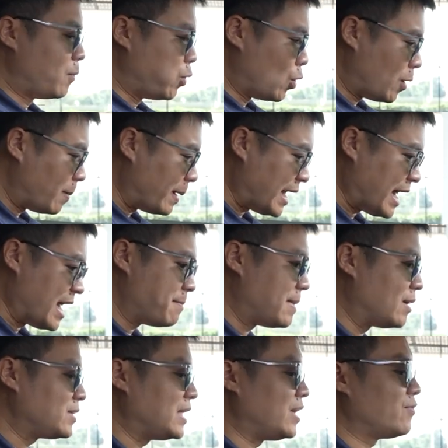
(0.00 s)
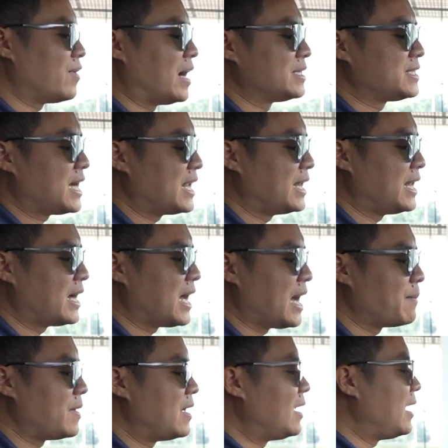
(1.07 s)
พวงมาลัยมัลติฟังก์ชันนะค
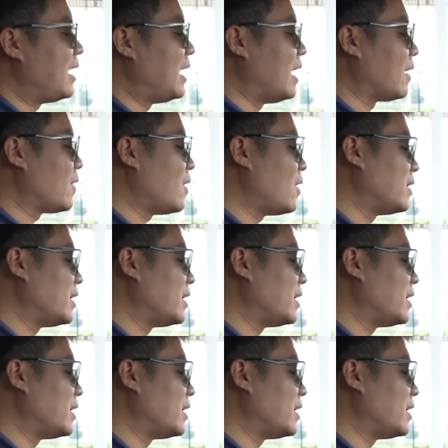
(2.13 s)
รับ แล้วก็